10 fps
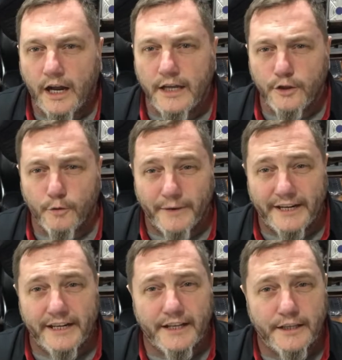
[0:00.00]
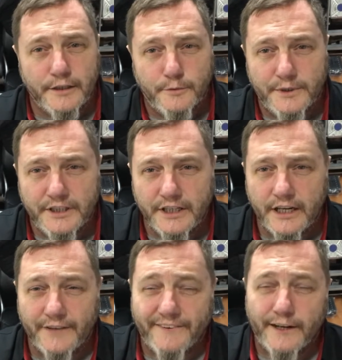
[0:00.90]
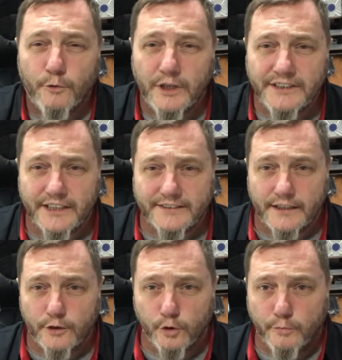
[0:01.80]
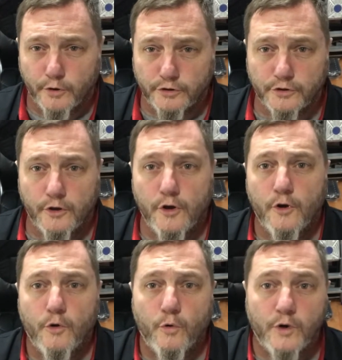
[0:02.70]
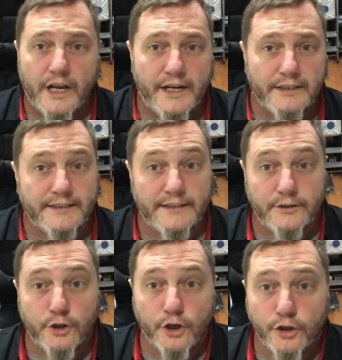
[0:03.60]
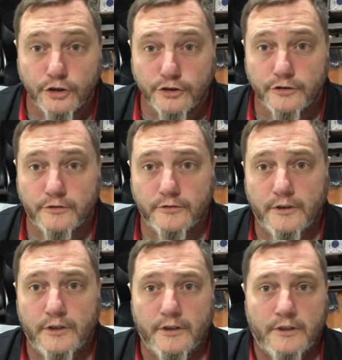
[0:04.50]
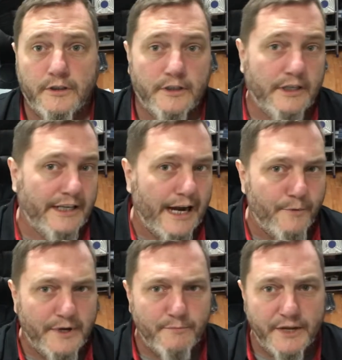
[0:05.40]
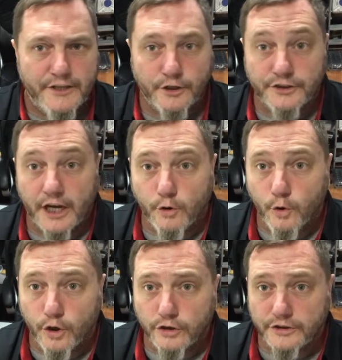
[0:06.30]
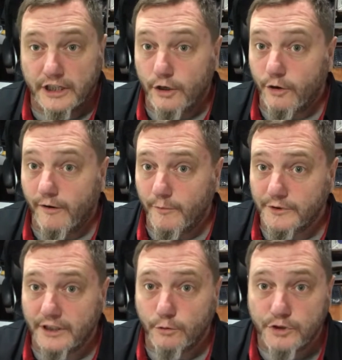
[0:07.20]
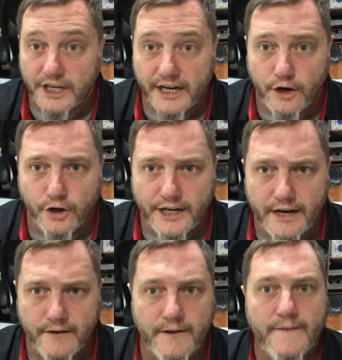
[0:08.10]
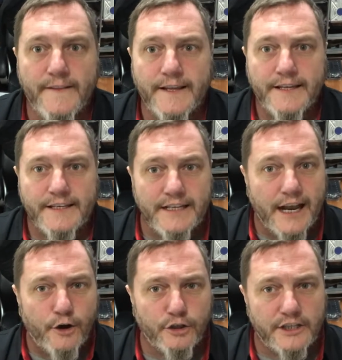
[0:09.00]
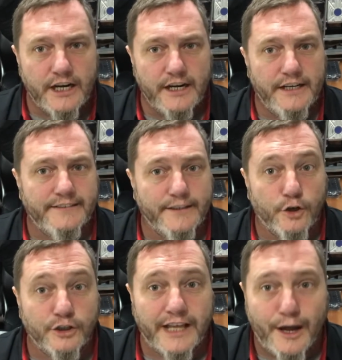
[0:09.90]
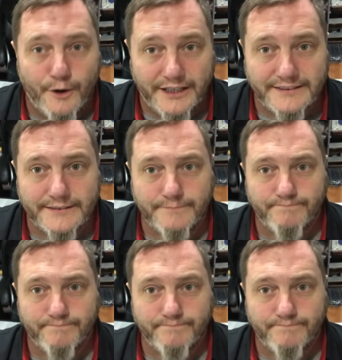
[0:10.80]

Hay dos maneras de dividir las frecuencias en grupos. Una es en tonos graves, medios y agudos, que es lo que vamos a escuchar ahora, y la otra es en octavas.